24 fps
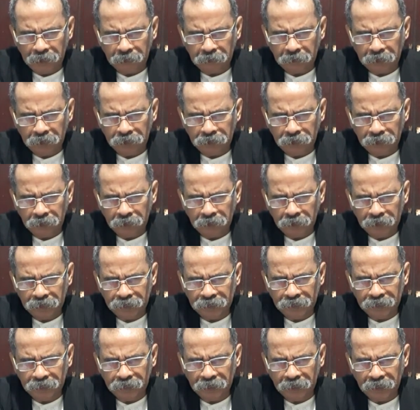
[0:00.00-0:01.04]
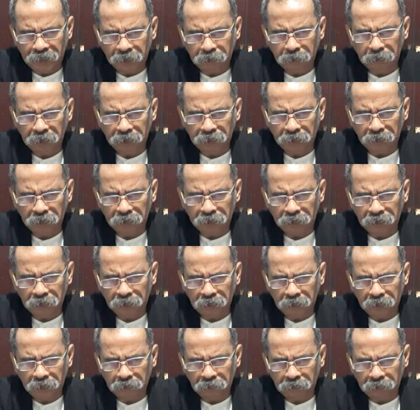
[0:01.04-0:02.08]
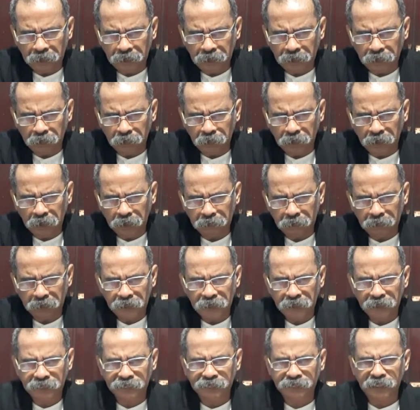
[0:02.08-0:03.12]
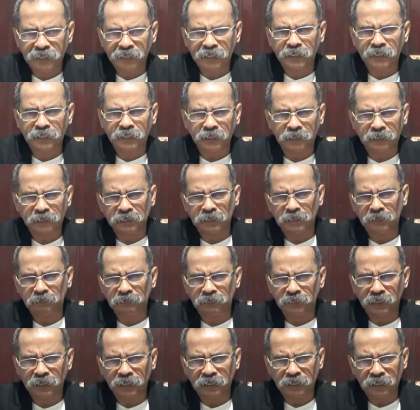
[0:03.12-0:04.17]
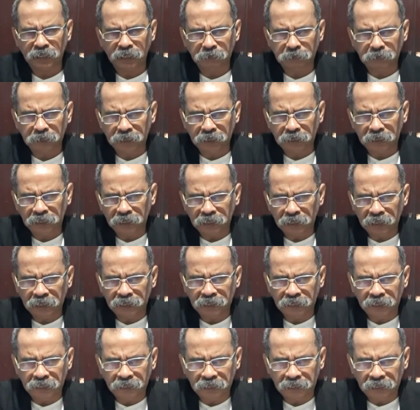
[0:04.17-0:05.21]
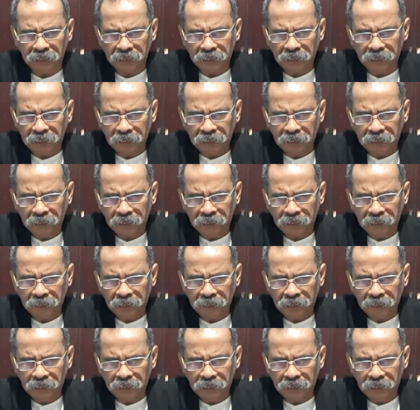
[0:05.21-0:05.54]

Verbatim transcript: dan damai, cita hikmat untuk melakukan menyelesaikan aktivitas kami hingga saat ini.